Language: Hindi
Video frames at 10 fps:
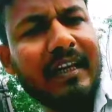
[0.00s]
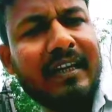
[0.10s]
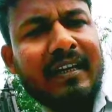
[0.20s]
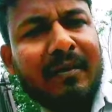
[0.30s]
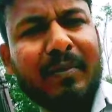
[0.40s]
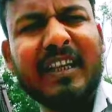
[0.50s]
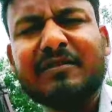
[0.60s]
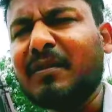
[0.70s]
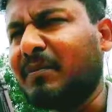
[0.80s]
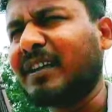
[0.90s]
है प्लस
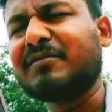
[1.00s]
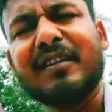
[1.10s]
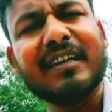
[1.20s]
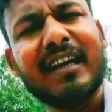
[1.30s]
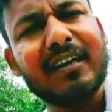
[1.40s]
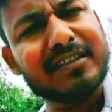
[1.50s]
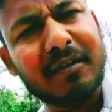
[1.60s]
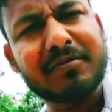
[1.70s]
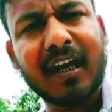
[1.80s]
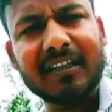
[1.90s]
में बस वगैरह
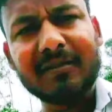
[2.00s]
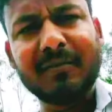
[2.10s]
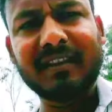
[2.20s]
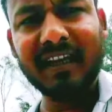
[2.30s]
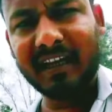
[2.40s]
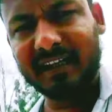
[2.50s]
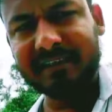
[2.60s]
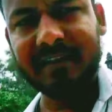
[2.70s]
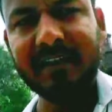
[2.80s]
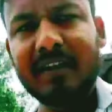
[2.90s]
सब साधन मिलता है
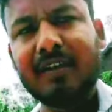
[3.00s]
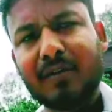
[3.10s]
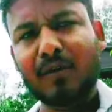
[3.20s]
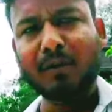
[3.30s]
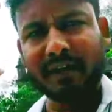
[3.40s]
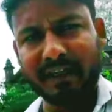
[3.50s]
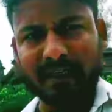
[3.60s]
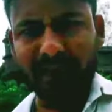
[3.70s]
गाइस ओके